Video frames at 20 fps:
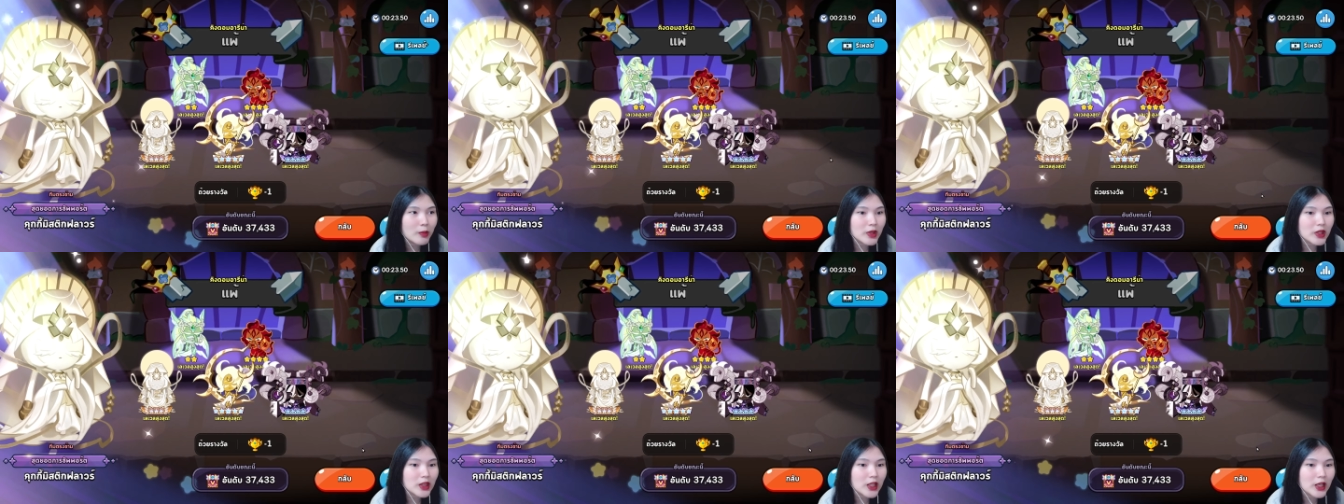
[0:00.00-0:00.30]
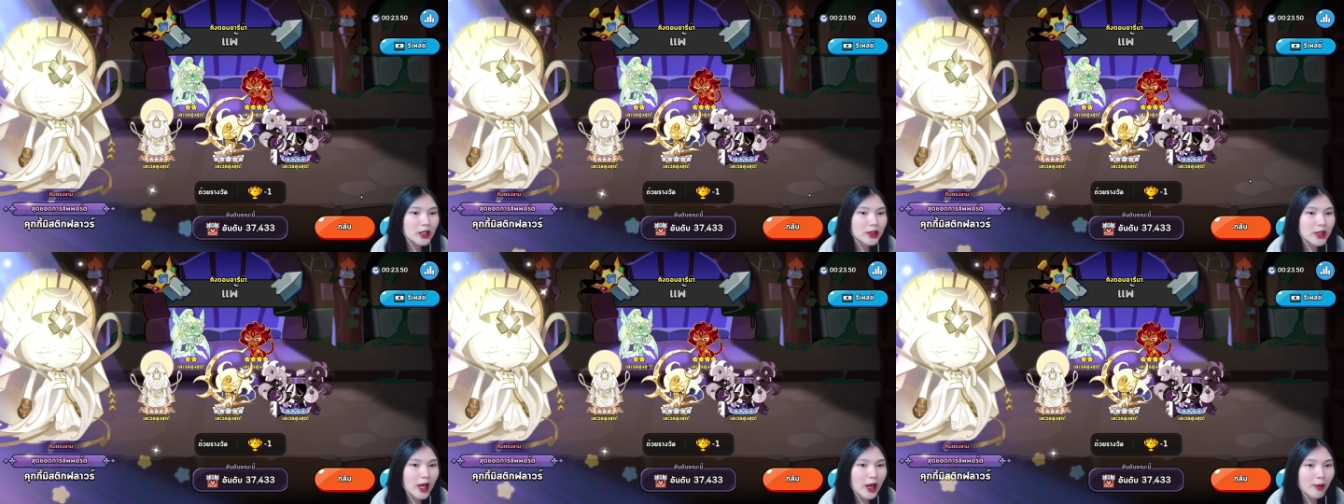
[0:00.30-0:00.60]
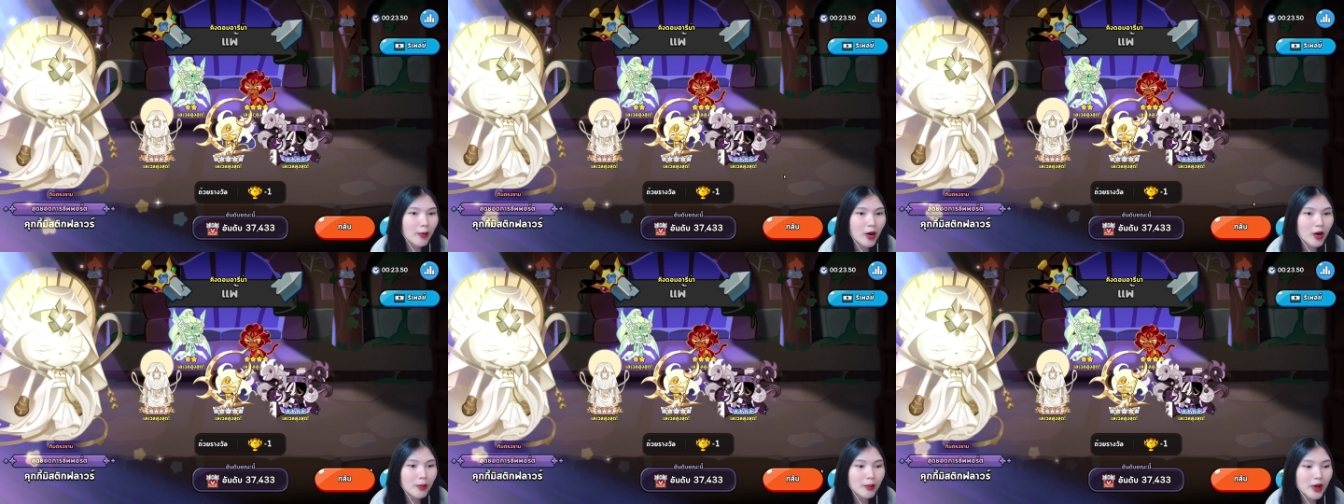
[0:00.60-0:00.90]
มิติกตาย
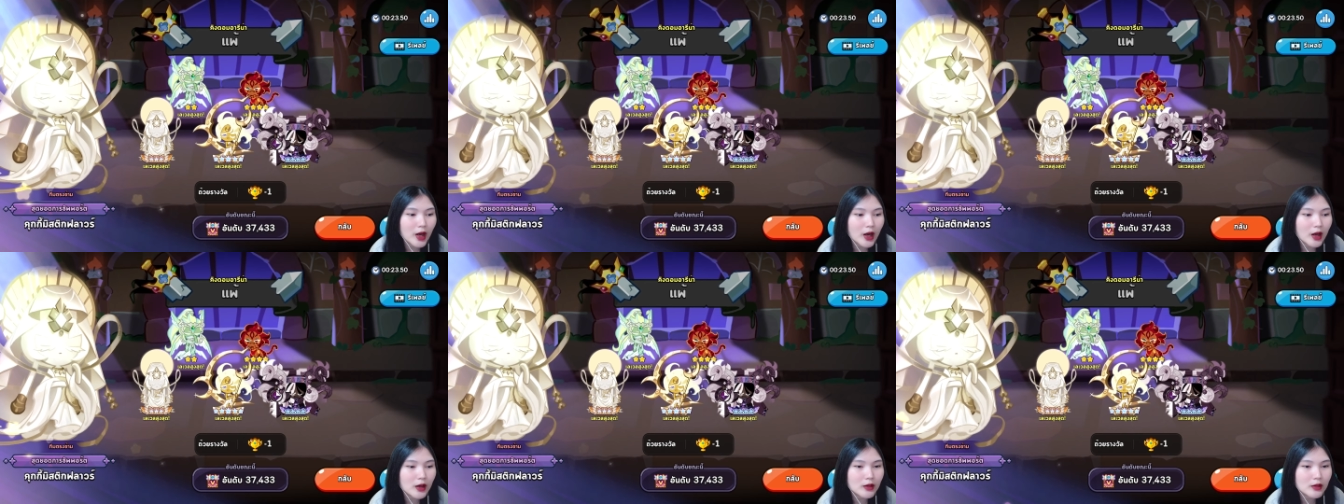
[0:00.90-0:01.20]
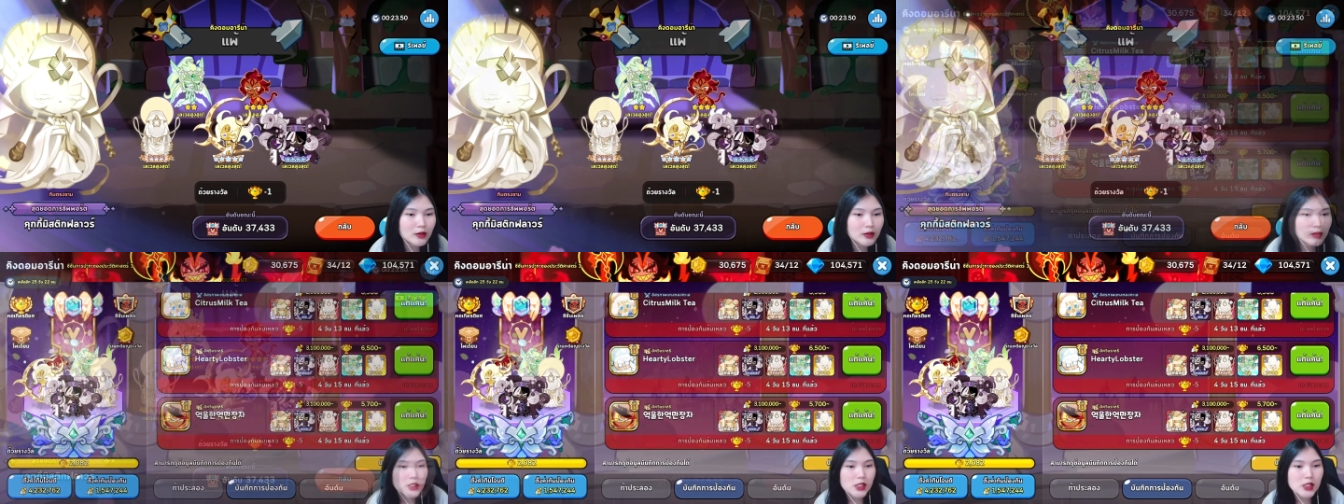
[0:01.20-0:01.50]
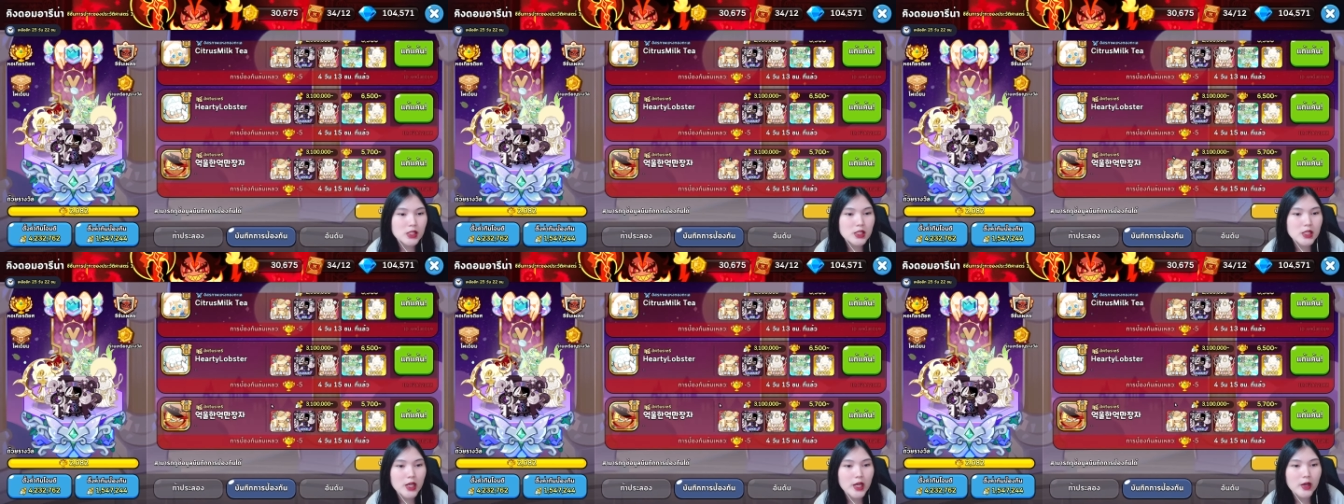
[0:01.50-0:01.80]
พร้อมกันฉั
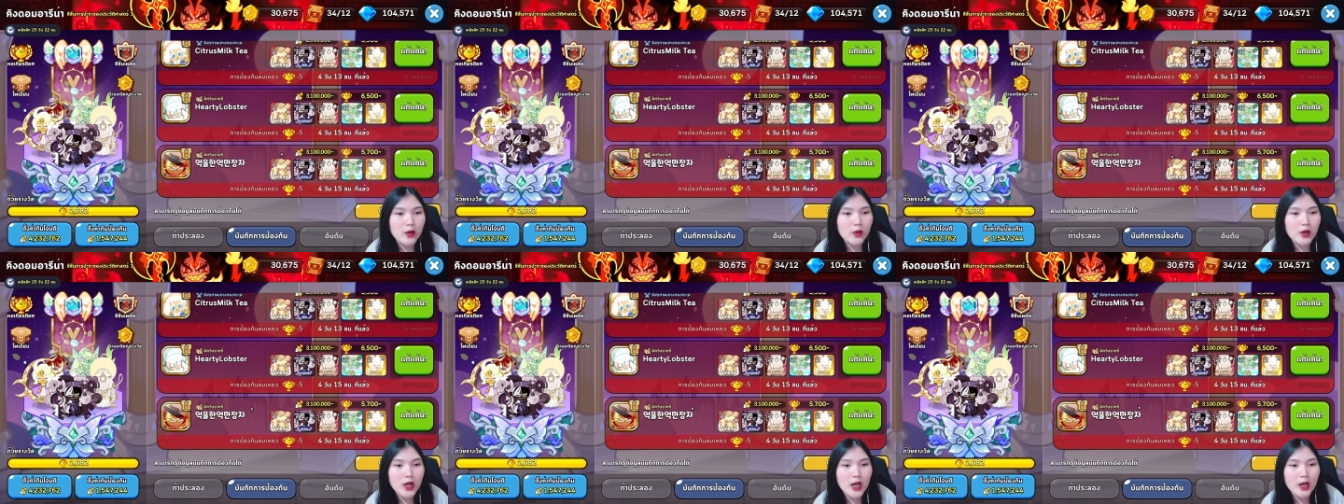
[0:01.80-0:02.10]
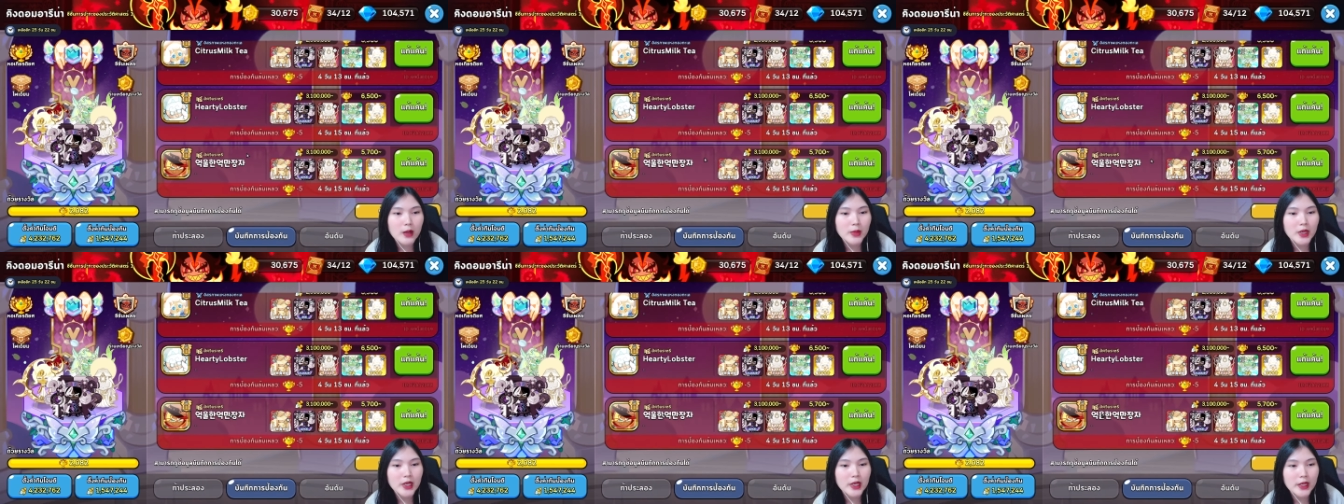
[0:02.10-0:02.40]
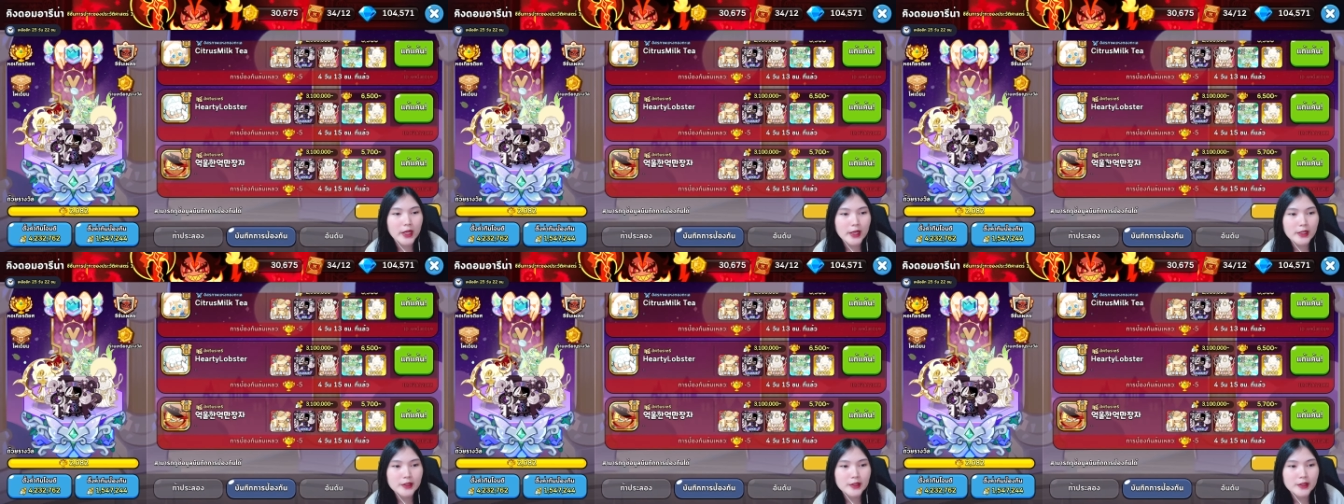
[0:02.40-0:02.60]
นจะให้โอกาสมันอีกแค่